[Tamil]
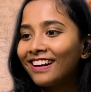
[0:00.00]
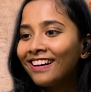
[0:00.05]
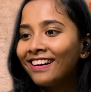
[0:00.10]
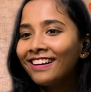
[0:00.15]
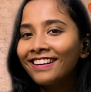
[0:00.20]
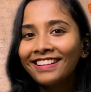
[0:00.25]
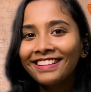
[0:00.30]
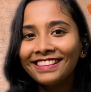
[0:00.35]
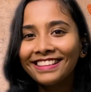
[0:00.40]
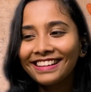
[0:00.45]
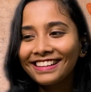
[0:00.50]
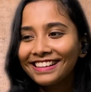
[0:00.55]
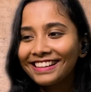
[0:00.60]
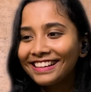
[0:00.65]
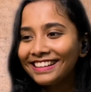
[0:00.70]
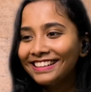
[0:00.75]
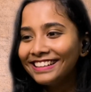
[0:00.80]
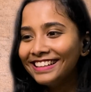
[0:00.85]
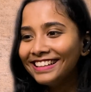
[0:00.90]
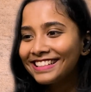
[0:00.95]
ஆனந்த
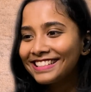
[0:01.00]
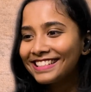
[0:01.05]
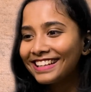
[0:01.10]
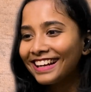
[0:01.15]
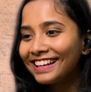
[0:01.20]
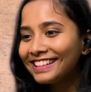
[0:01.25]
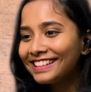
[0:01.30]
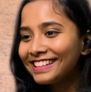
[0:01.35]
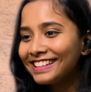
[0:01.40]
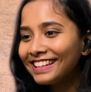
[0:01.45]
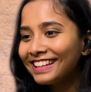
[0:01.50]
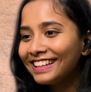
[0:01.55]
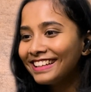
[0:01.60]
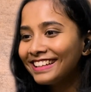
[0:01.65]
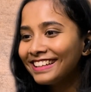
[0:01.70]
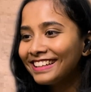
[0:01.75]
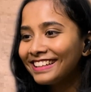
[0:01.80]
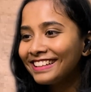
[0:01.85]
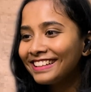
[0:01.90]
கண்ணீர் ஸ்டார்டிங்லே